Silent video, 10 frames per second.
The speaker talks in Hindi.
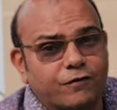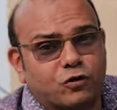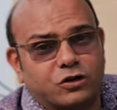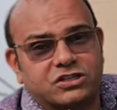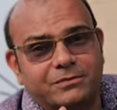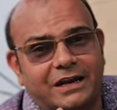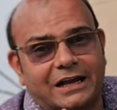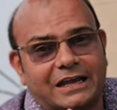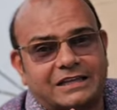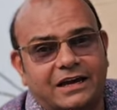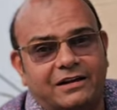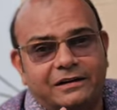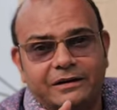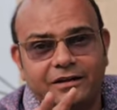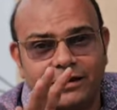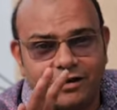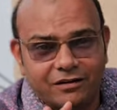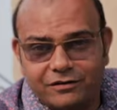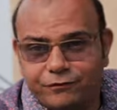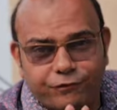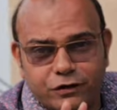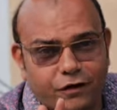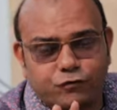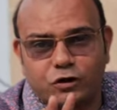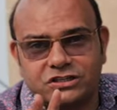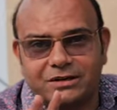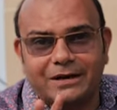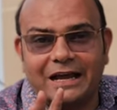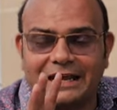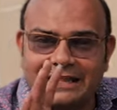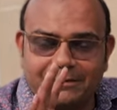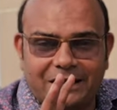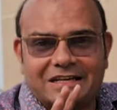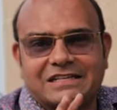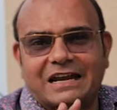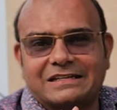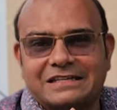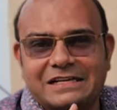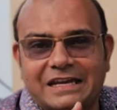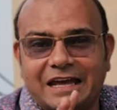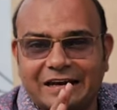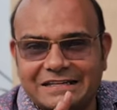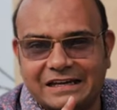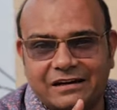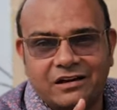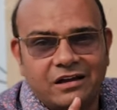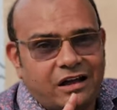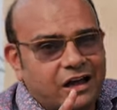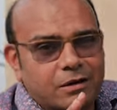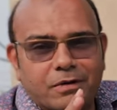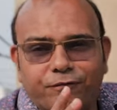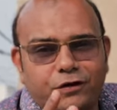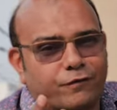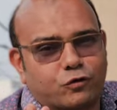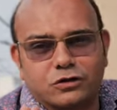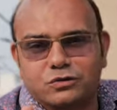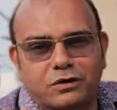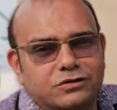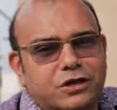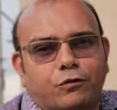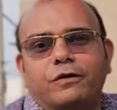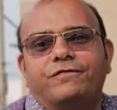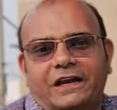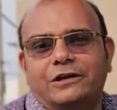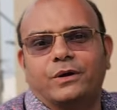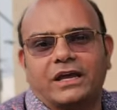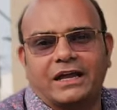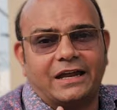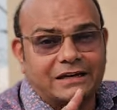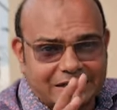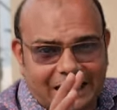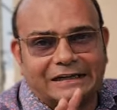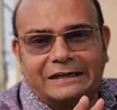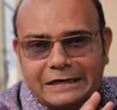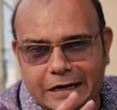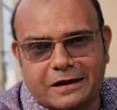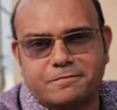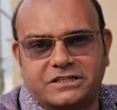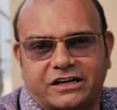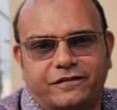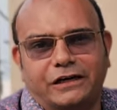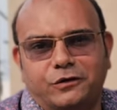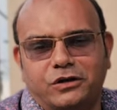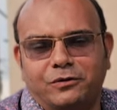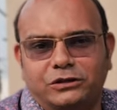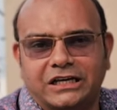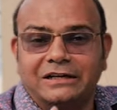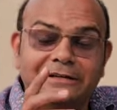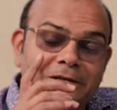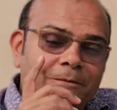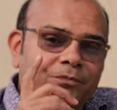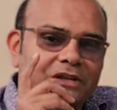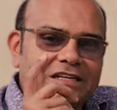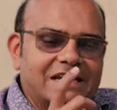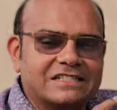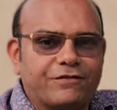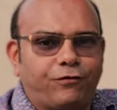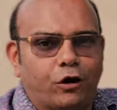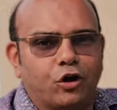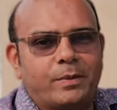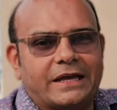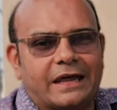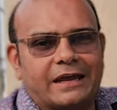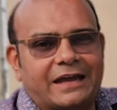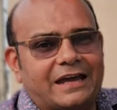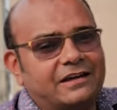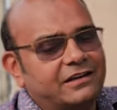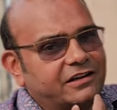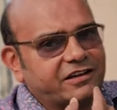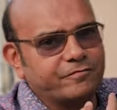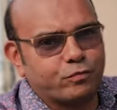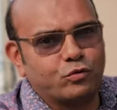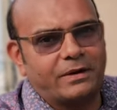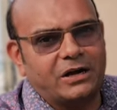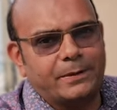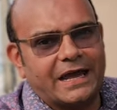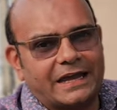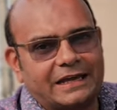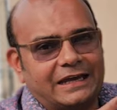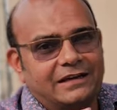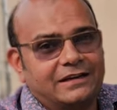ऑफ कॉस्ट नहीं बना के दिया फ्री ऑफ कॉस्ट नहीं बना के दिया मैंने चार्जेस लिए हैं रीज़न अगर मैं फ्री ऑफ कॉस्ट दूंगा उसकी कोई वैल्यू नहीं है 99 परसेंट वैल्यू नहीं होती ये से फॉलो भी करेंगे इम्प्रूवमेंट भी आएगी